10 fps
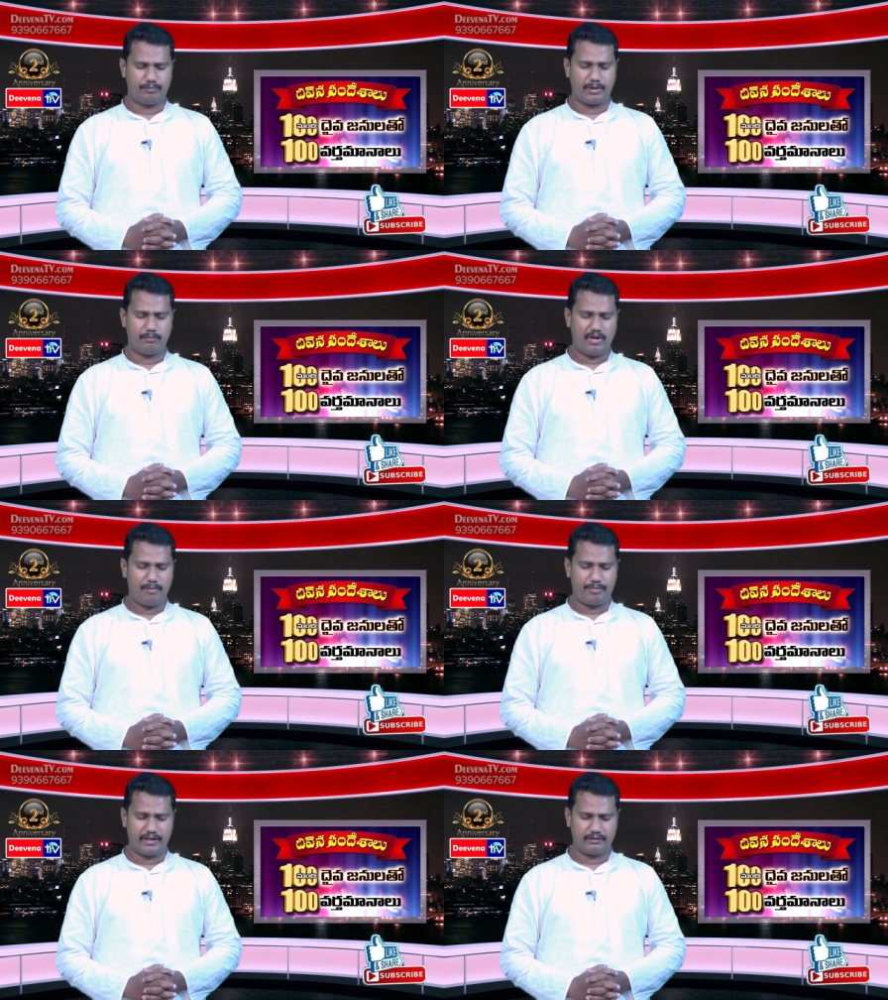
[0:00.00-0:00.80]
ప్రభా
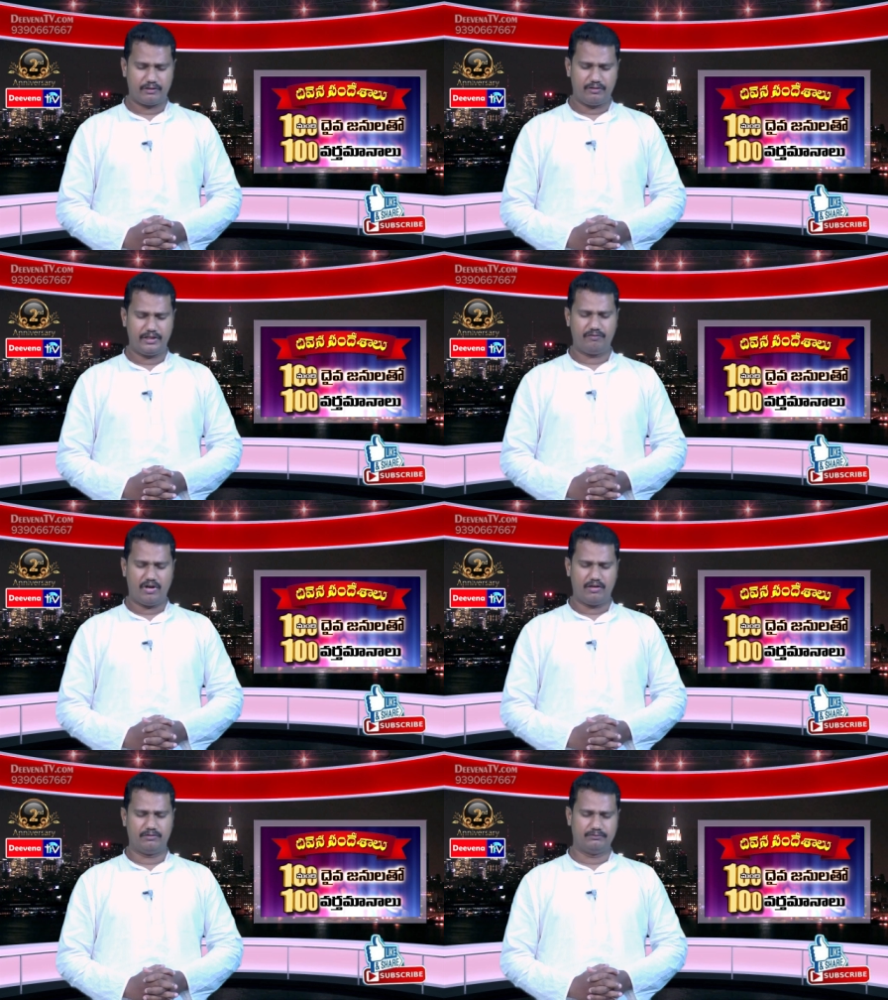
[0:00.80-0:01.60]
ప్రజలు నీ
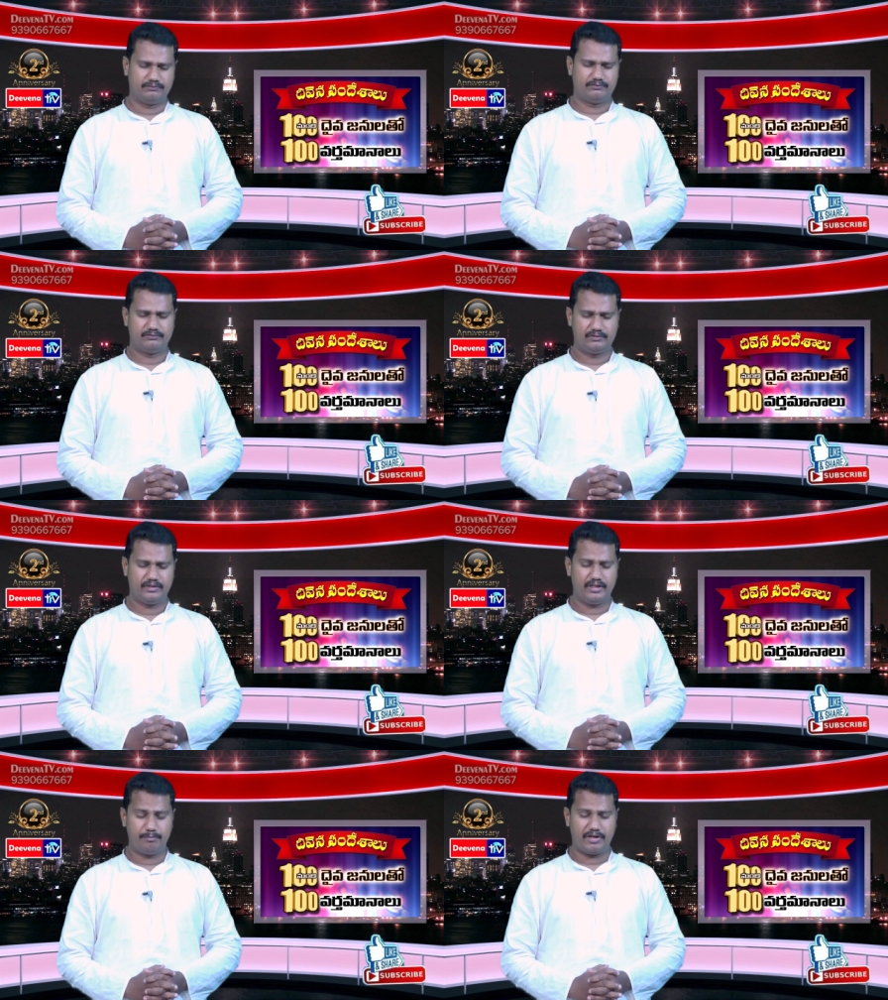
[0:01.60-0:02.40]
వారు
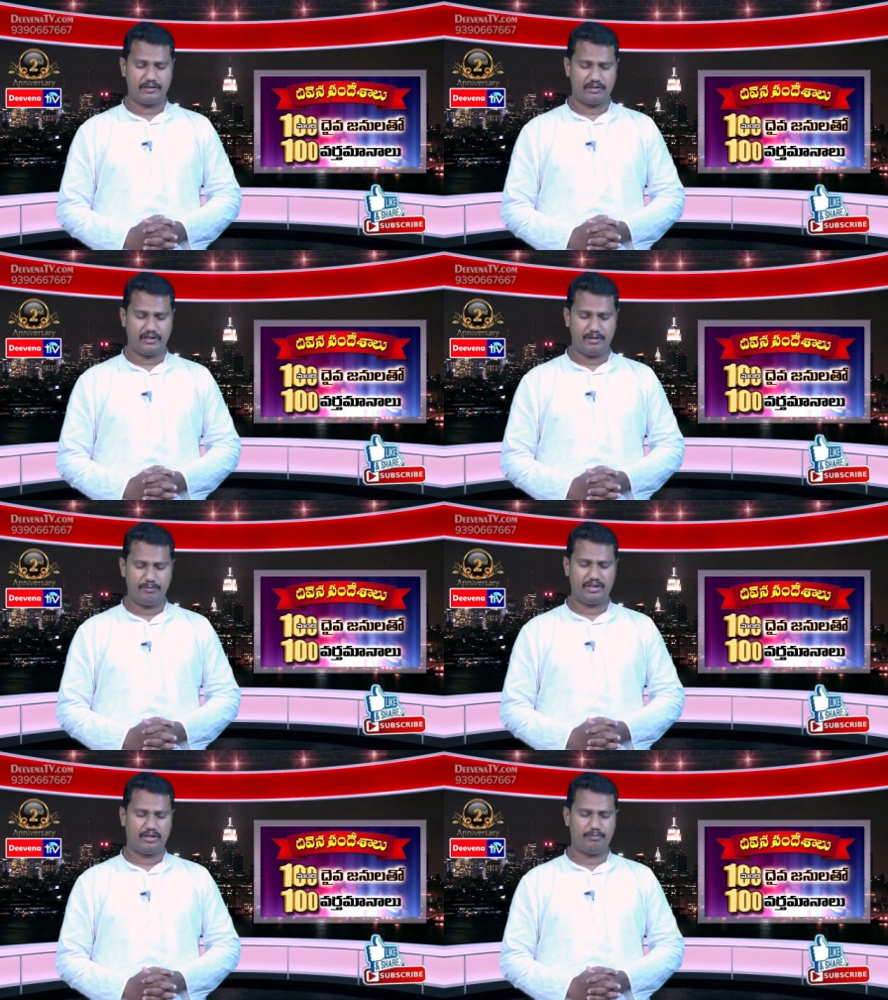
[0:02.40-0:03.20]
నీ ప్రజల
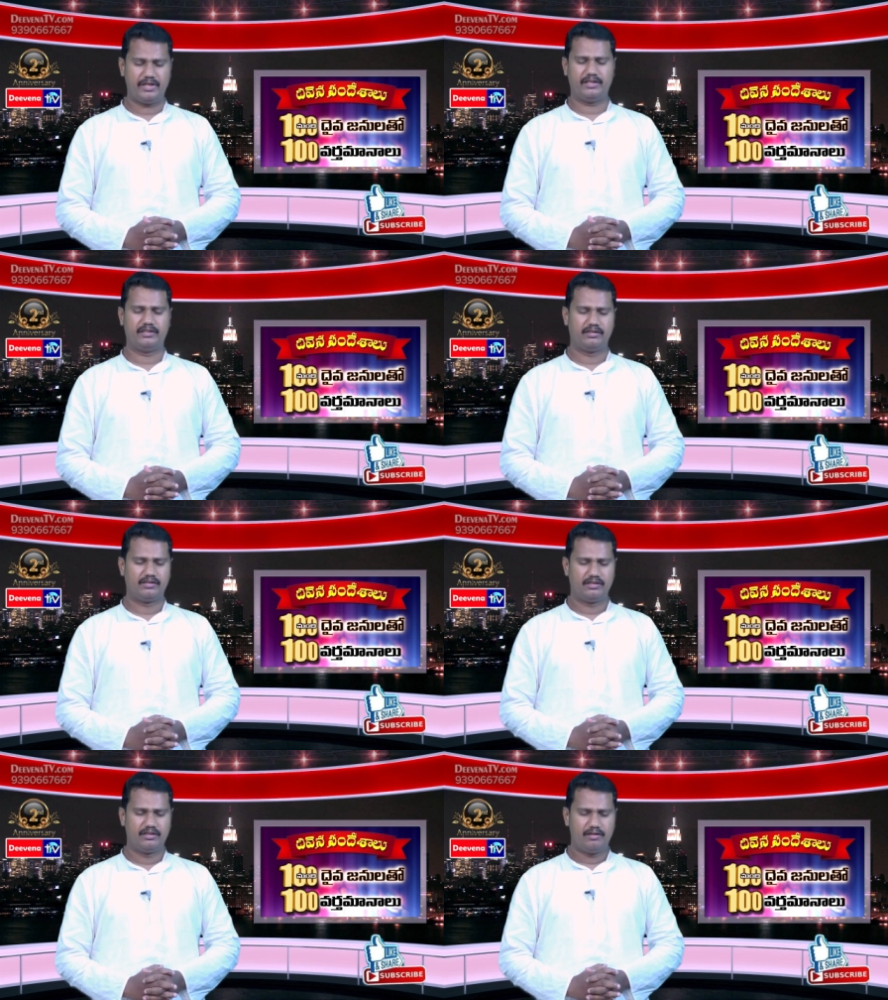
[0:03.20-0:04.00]
నిమిత్తమై
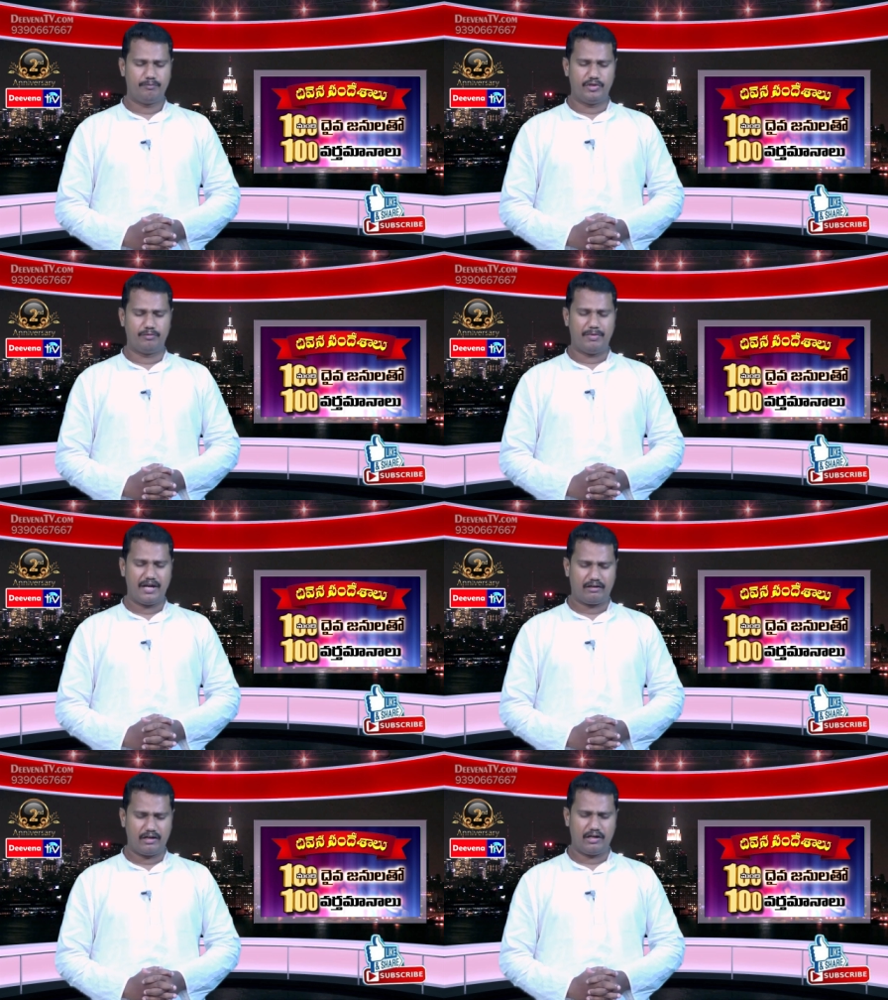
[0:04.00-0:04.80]
మీరు
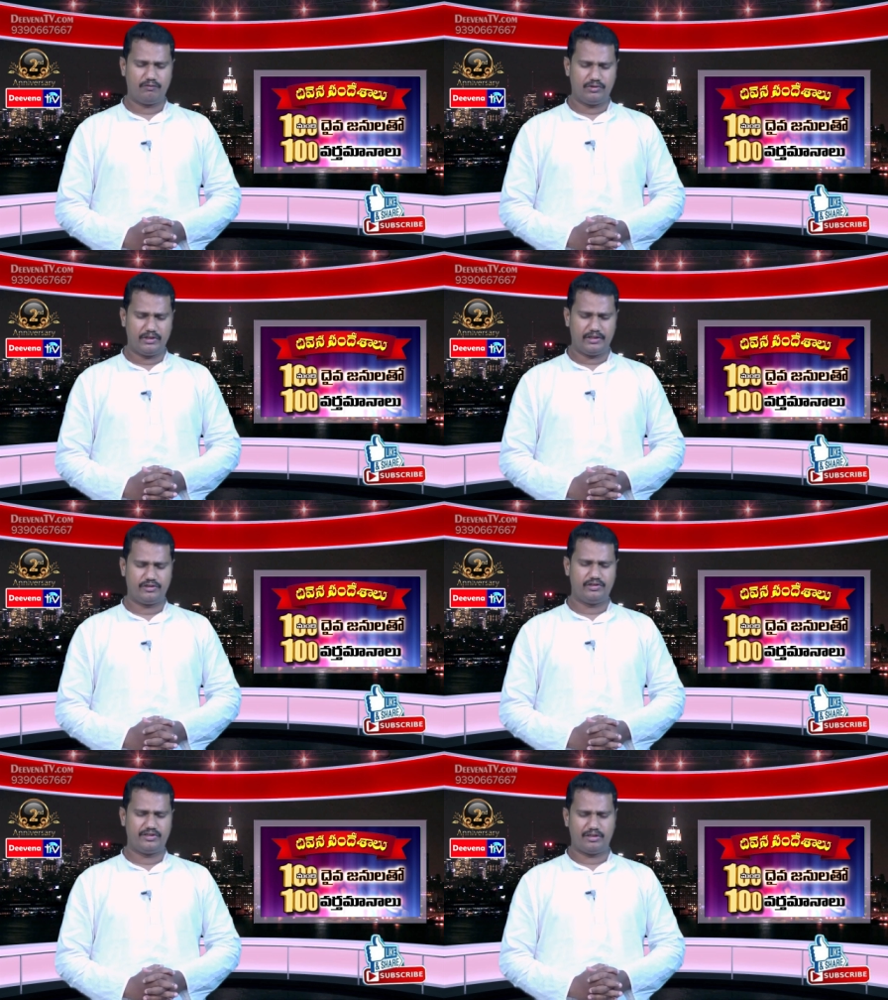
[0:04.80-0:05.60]
మాట్లాడ
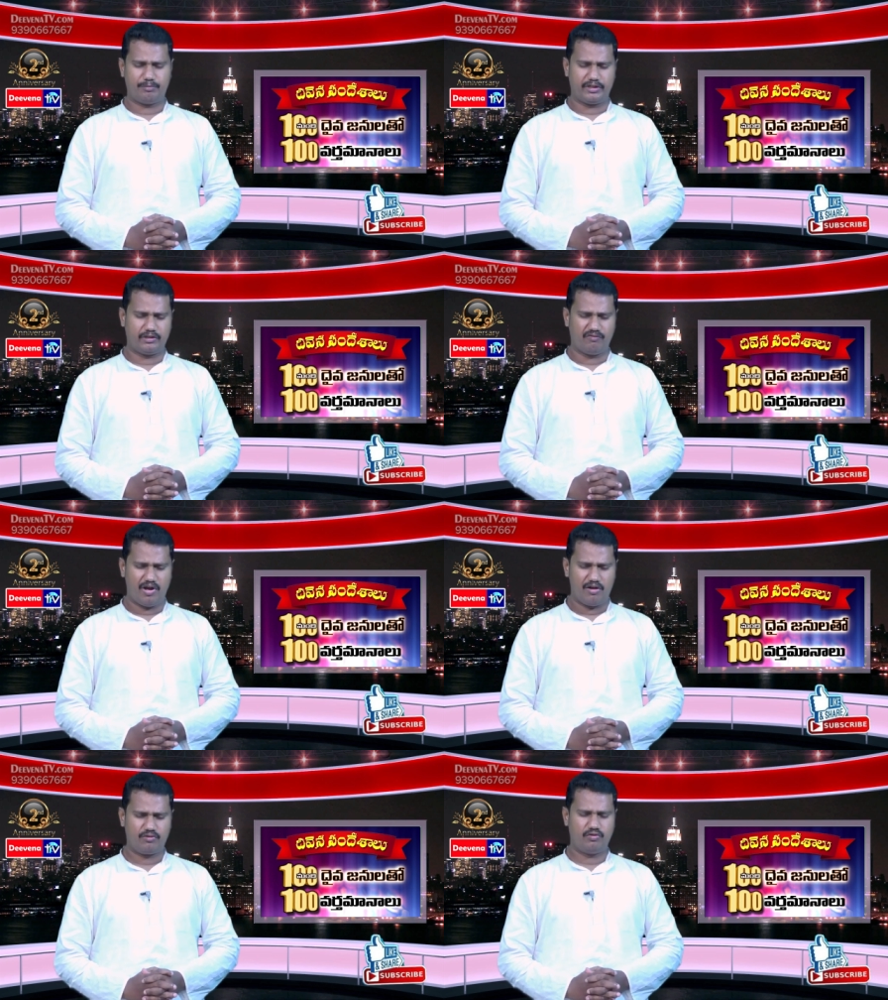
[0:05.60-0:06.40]
ఉద్దేశించిన ప్రతి
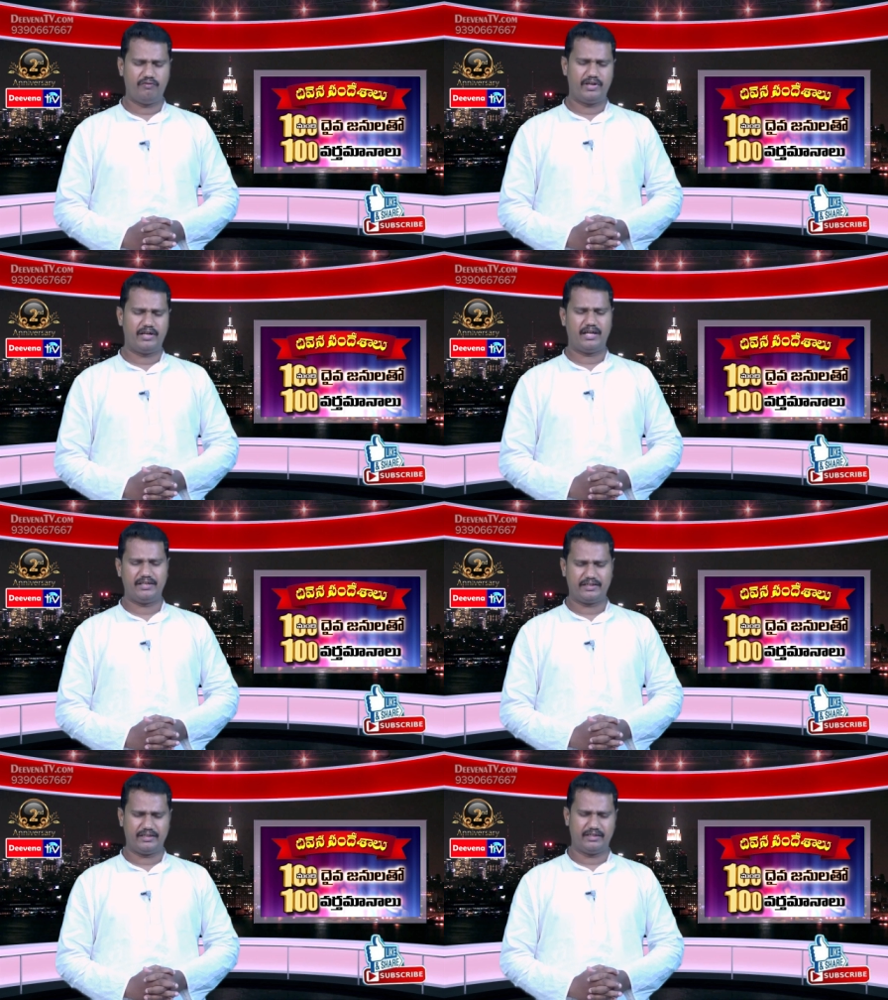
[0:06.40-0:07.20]
వాక్కు
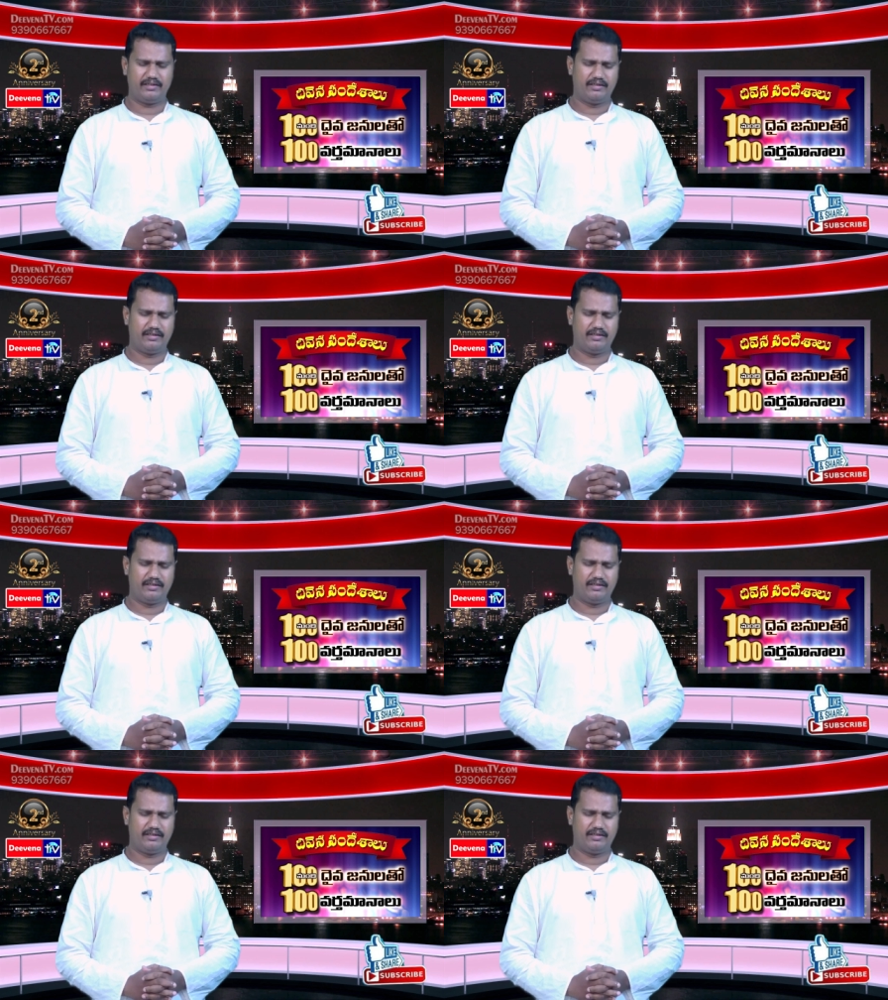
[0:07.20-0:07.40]
వినడానికి